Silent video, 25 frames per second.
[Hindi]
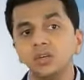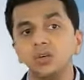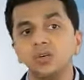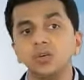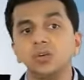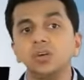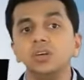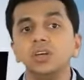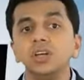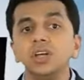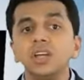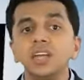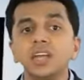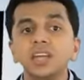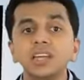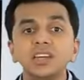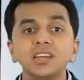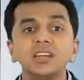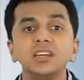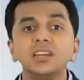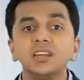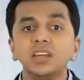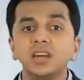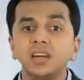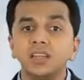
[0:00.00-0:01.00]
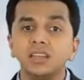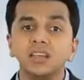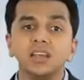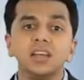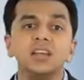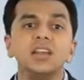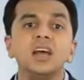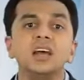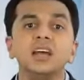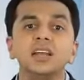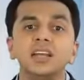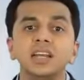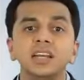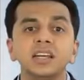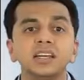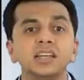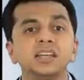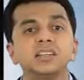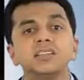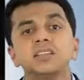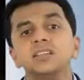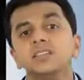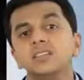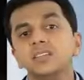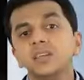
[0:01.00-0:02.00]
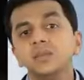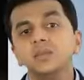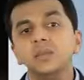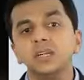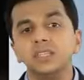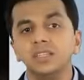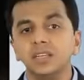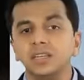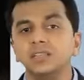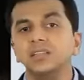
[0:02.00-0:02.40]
को इन खतरनाक रेडिएशन से बचा